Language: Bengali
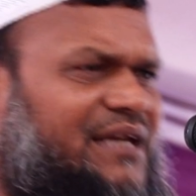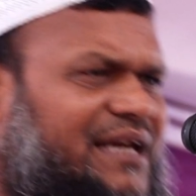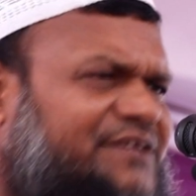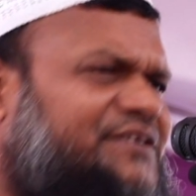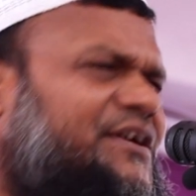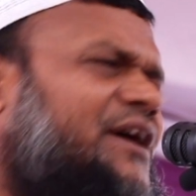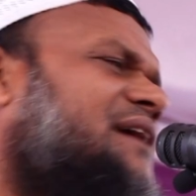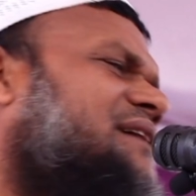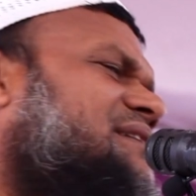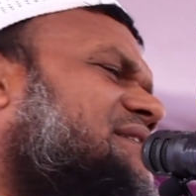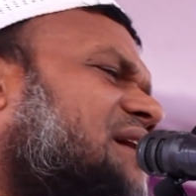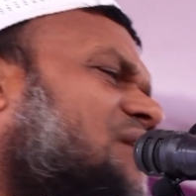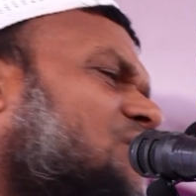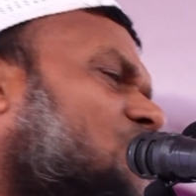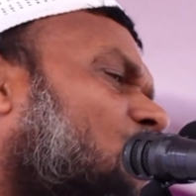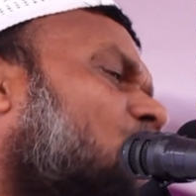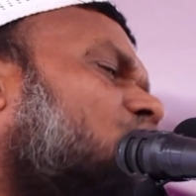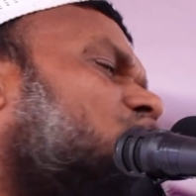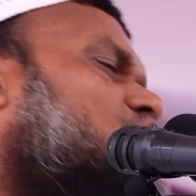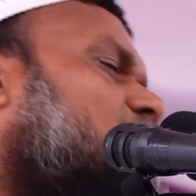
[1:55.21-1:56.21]
এটা একটা
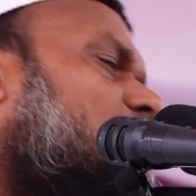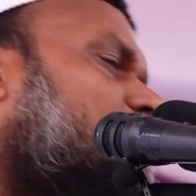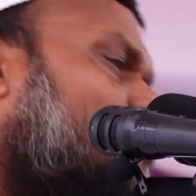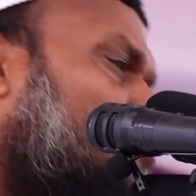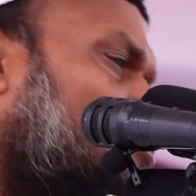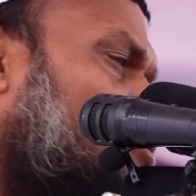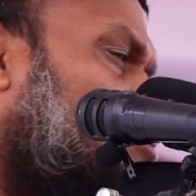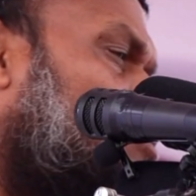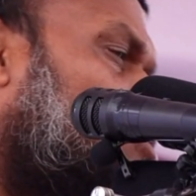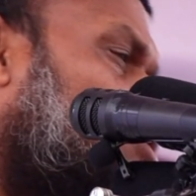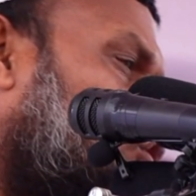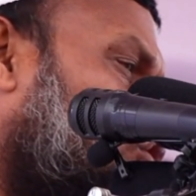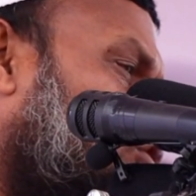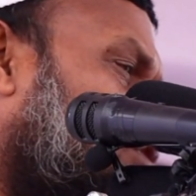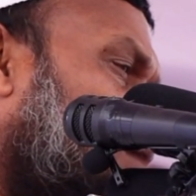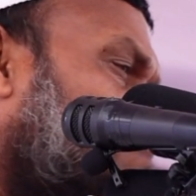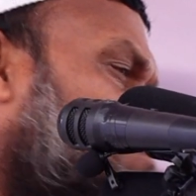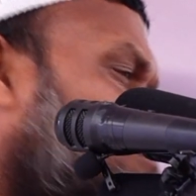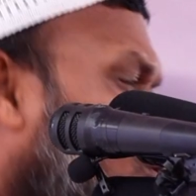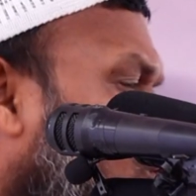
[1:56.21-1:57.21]
গুরুত্বপূর্ণ
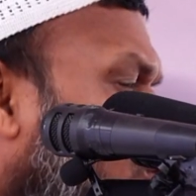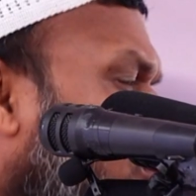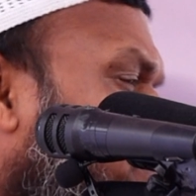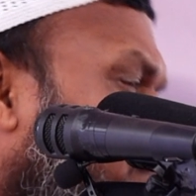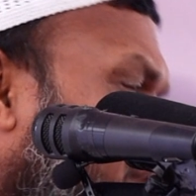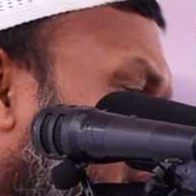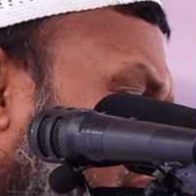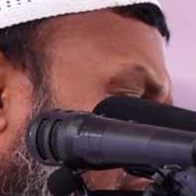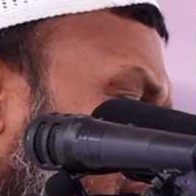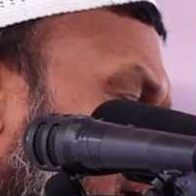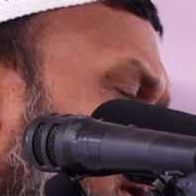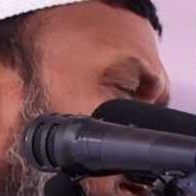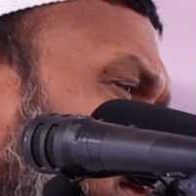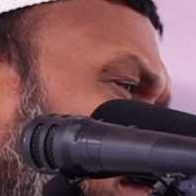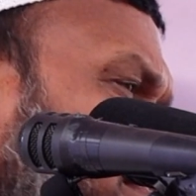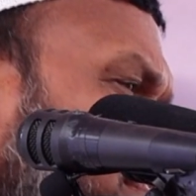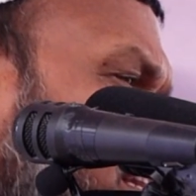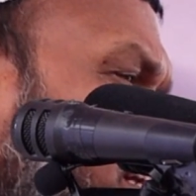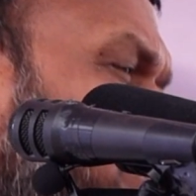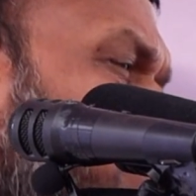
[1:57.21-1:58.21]
কথা মর্মে
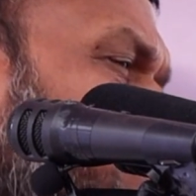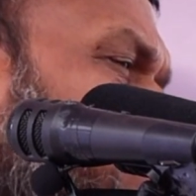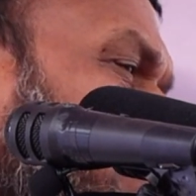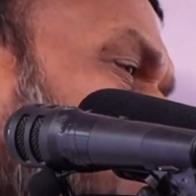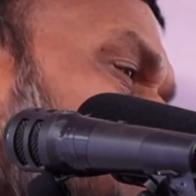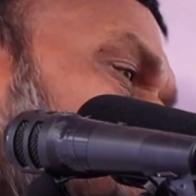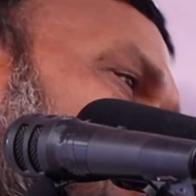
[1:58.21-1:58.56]
তিনবার